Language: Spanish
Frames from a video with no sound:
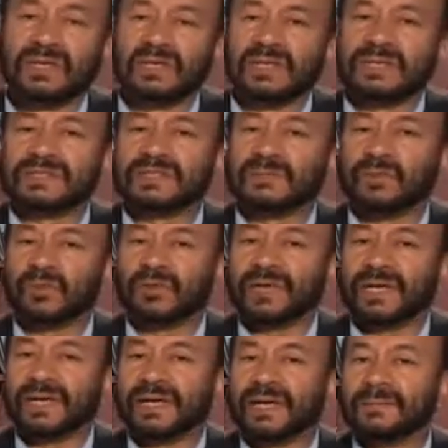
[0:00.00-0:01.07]
se
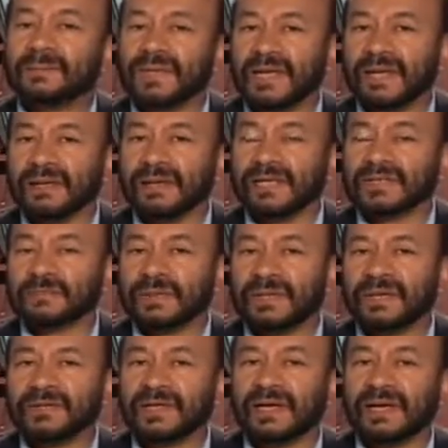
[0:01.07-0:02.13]
podría cambiar las
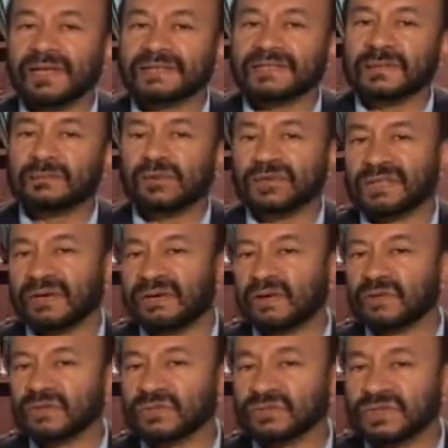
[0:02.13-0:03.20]
penas de cárcel por
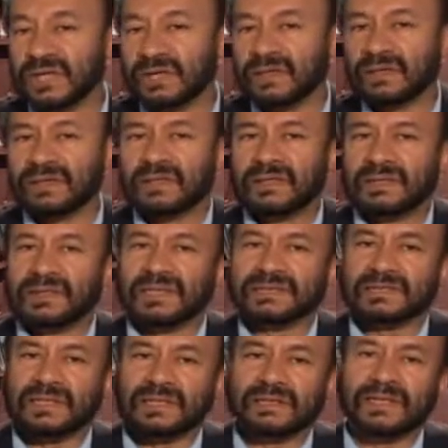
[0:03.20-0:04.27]
trabajo social.
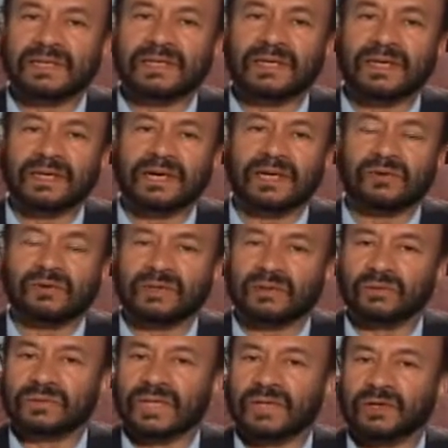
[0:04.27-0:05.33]
Así es de que a los
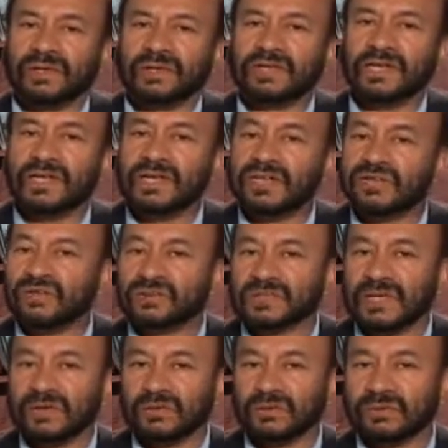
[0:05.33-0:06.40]
reclutadores de niños,
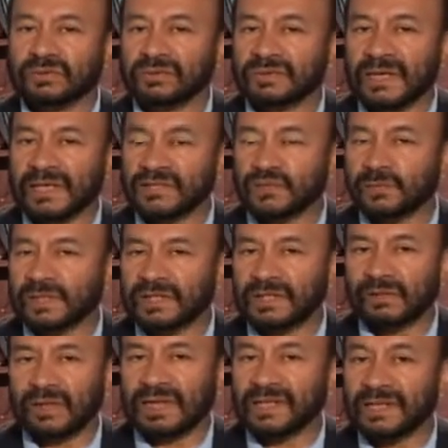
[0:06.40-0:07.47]
a los que han
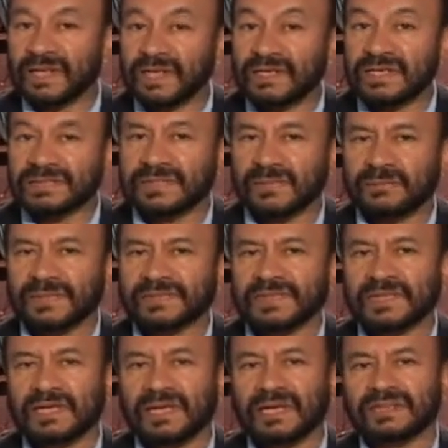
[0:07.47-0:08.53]
sometido a las niñas
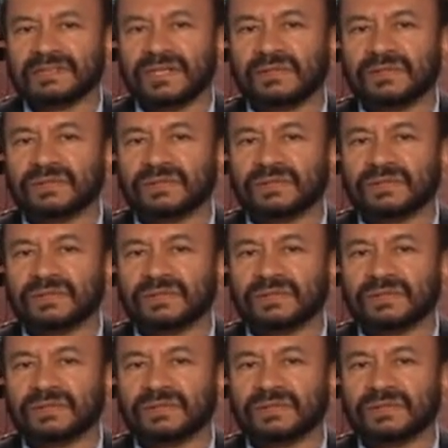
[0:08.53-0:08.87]
campesinas a la esclavitud